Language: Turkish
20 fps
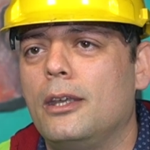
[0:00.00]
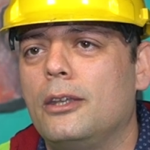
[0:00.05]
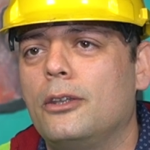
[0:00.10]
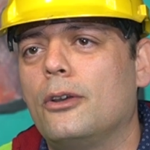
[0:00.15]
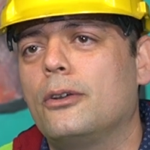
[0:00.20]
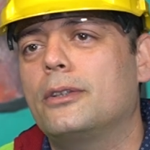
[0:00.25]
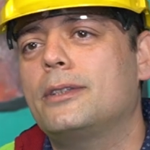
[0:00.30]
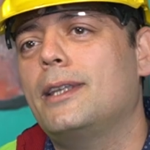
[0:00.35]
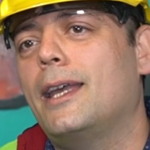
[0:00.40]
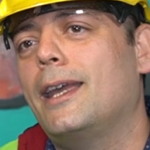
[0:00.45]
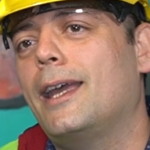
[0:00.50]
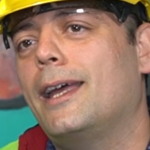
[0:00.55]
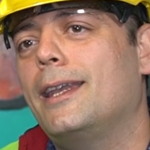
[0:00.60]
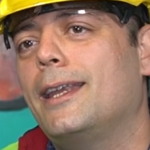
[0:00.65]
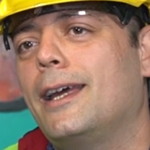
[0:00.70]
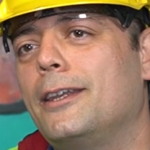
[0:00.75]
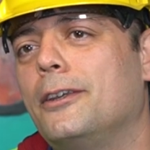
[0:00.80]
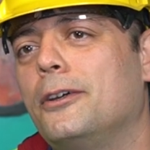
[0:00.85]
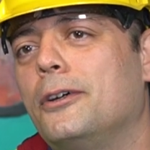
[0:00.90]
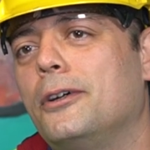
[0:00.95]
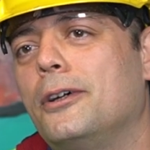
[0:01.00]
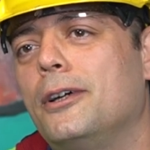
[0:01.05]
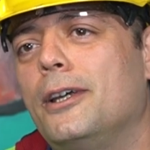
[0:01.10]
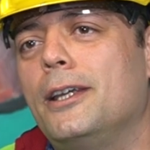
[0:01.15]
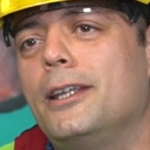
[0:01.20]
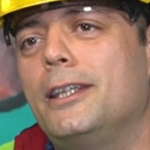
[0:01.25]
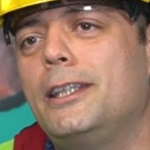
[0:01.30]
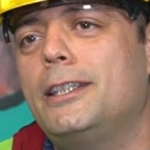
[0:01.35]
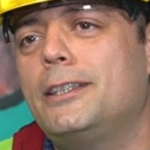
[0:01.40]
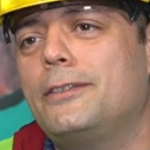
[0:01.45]
Yoksa yani hani o
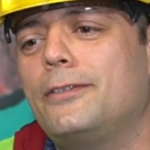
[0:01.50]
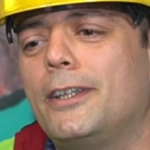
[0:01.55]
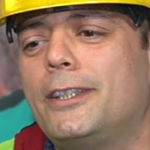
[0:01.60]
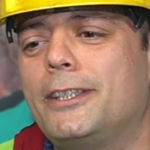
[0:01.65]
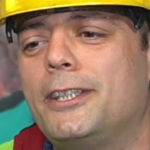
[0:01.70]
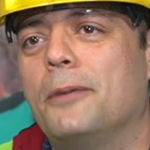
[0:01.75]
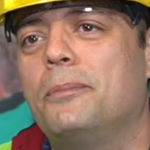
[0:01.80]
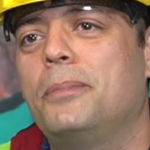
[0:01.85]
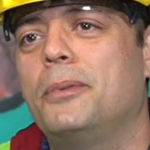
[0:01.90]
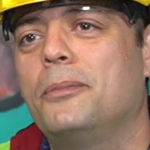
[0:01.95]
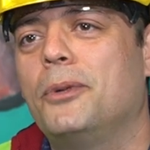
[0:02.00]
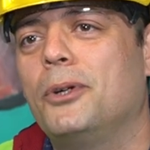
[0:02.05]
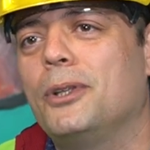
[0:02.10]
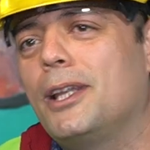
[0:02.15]
İsveç yapımı